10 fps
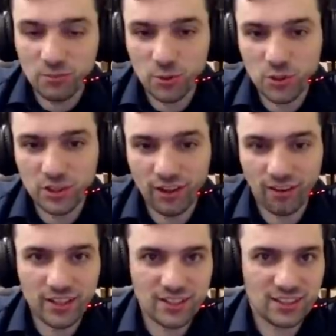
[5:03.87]
можно
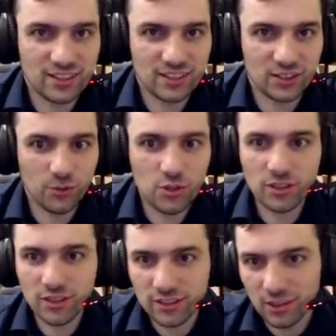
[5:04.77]
играть, это
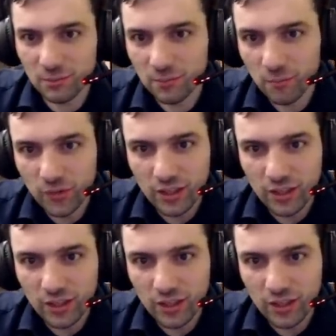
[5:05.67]
точно там